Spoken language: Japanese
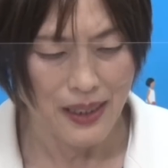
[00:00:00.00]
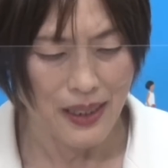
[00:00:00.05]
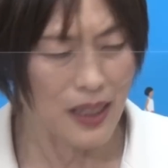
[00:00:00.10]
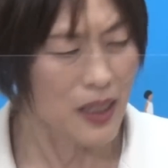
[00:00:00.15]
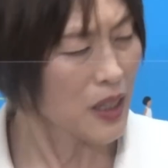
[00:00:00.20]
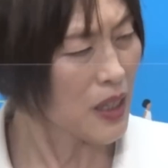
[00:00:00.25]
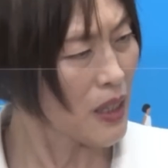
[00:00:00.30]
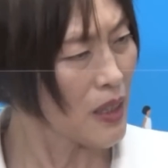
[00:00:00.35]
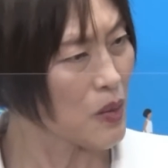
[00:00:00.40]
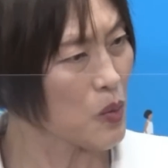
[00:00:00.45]

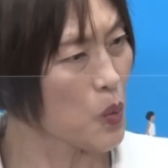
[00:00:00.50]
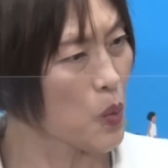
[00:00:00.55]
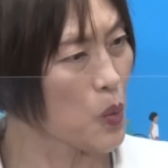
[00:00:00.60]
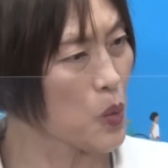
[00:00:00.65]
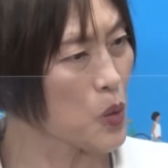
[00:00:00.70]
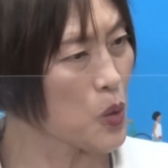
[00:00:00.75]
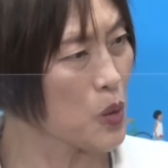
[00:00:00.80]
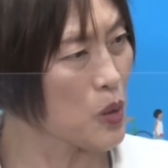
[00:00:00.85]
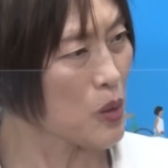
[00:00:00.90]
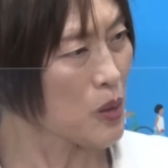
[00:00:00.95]
えー
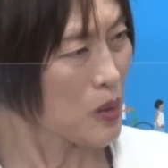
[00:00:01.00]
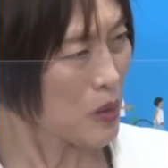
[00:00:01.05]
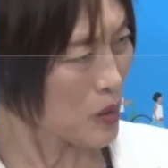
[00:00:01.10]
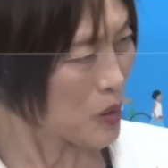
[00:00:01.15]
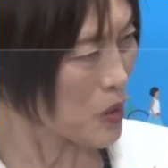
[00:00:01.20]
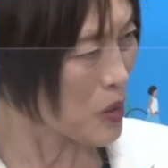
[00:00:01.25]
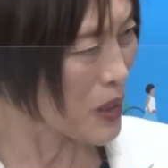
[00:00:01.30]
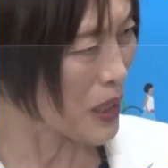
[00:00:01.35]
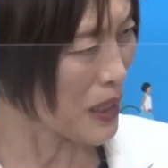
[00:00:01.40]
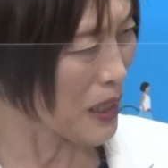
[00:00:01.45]
と、
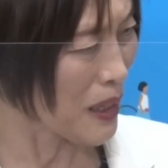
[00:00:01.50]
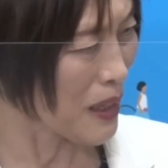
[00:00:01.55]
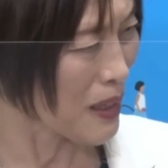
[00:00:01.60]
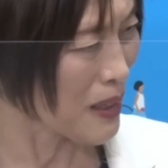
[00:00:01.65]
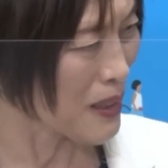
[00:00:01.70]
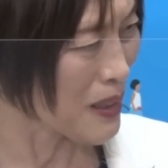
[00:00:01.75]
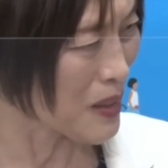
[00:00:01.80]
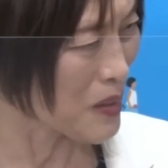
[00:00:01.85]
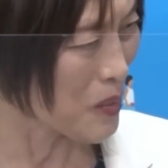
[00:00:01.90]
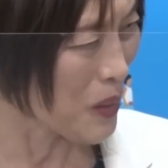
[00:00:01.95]
追加
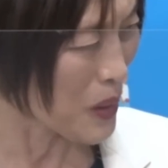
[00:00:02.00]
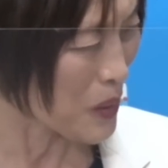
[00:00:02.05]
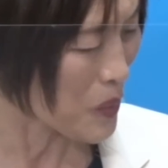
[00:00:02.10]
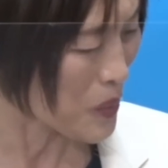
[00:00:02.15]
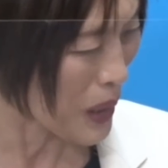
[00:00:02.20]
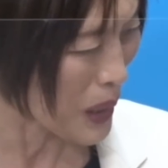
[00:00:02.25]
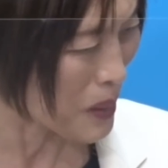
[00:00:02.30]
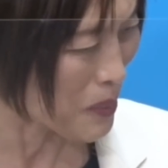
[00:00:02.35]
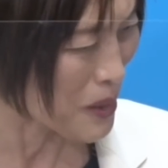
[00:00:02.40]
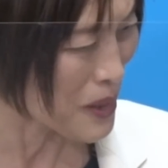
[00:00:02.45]
で加えるこ
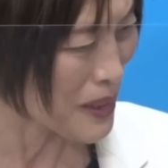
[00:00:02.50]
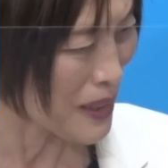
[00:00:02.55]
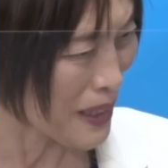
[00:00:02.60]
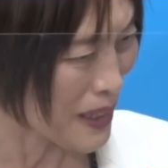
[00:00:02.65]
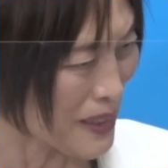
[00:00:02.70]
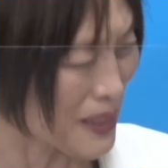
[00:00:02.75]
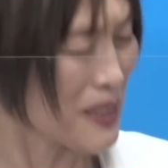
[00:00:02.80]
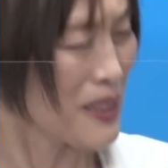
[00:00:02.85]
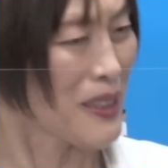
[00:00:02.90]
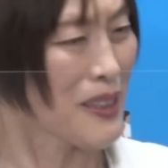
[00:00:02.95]
とありました
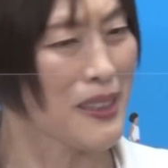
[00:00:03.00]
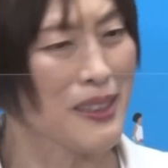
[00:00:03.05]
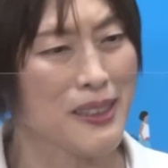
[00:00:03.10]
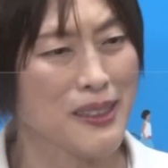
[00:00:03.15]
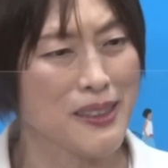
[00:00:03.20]
らぜひ